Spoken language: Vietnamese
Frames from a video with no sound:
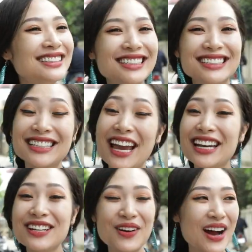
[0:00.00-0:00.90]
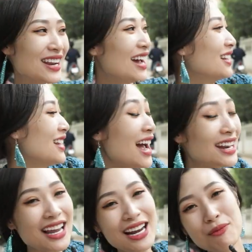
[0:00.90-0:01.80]
chờ xe đi qua đây
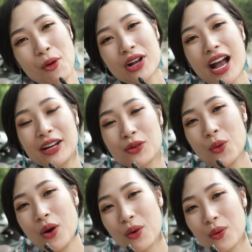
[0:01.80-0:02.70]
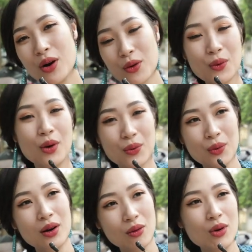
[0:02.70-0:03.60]
đây là bối cảnh của của của
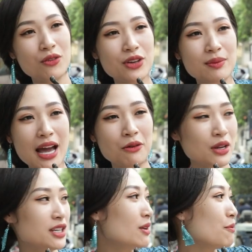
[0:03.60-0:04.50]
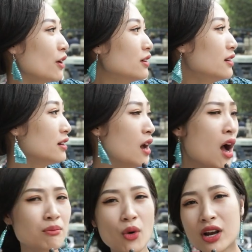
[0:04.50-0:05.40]
của của phim làng loạn nhịp đấy mọi người ơi
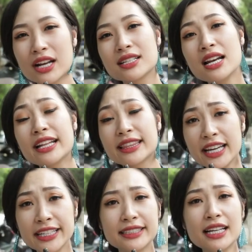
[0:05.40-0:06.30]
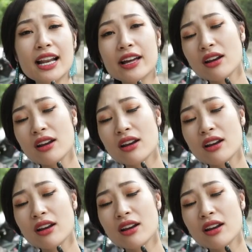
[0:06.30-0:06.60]
bối cảnh rất là tình rất là